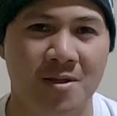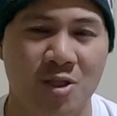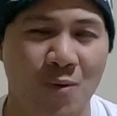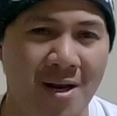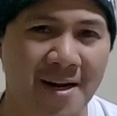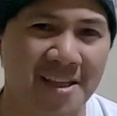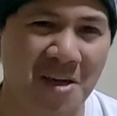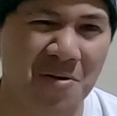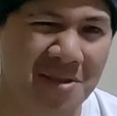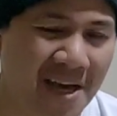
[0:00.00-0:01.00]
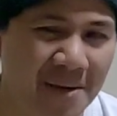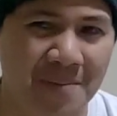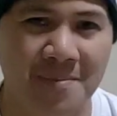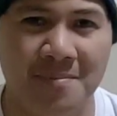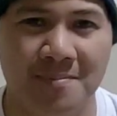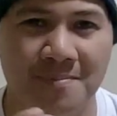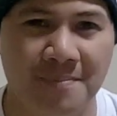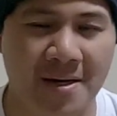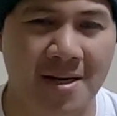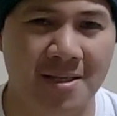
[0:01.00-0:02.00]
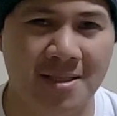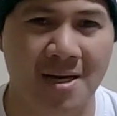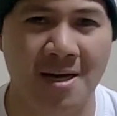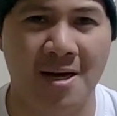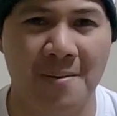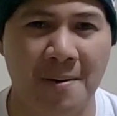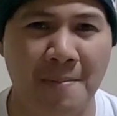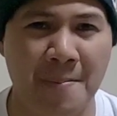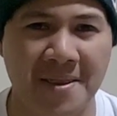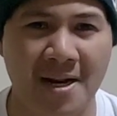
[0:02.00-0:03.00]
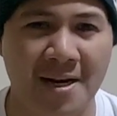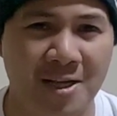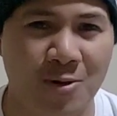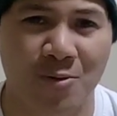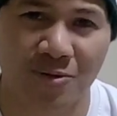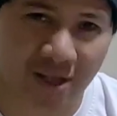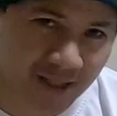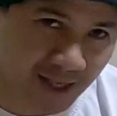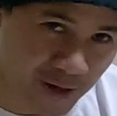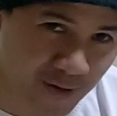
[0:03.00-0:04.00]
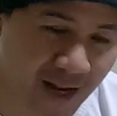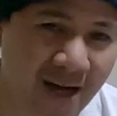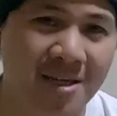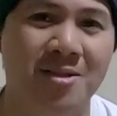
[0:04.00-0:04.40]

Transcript: So wala na tayong time para sa pagpapadala nito kundi ngayon lang.